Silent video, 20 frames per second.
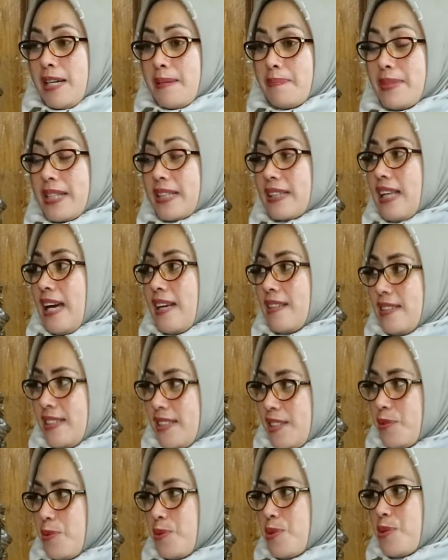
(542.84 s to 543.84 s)
yang
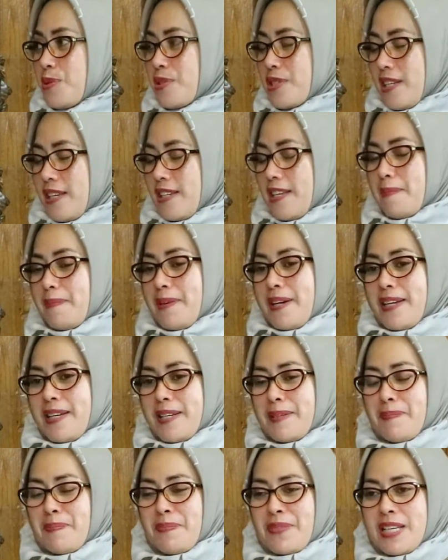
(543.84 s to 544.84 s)
bertani khususnya iya, ya, yang Pak ya.
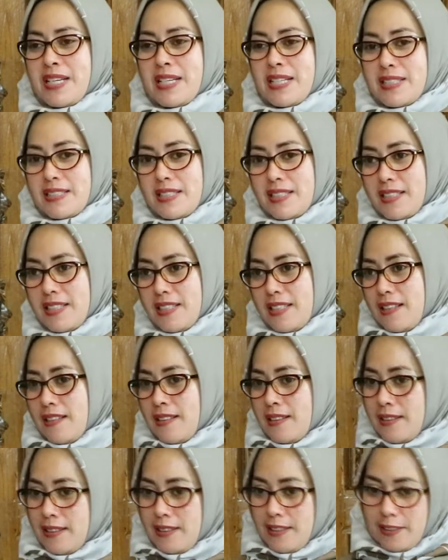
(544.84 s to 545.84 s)
bertani, ya. Jadi
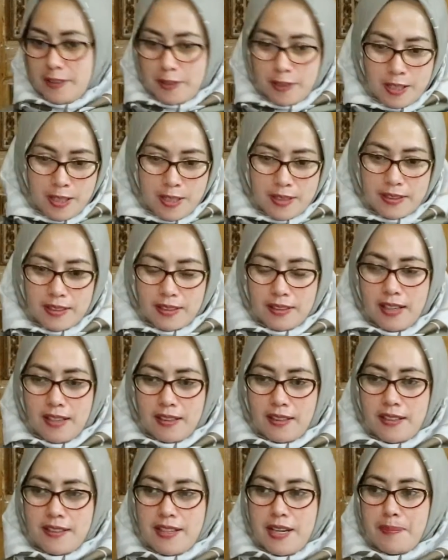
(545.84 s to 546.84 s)
e,
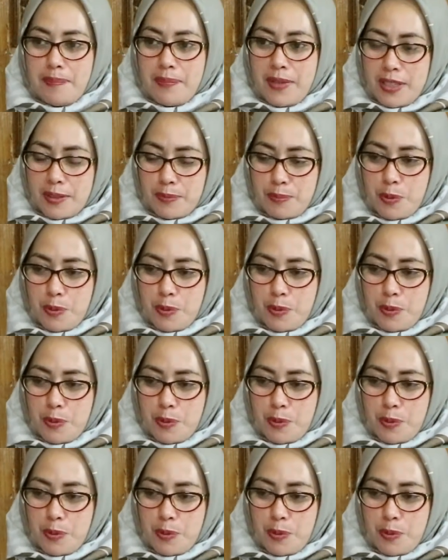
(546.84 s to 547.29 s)
ternaknya dapat,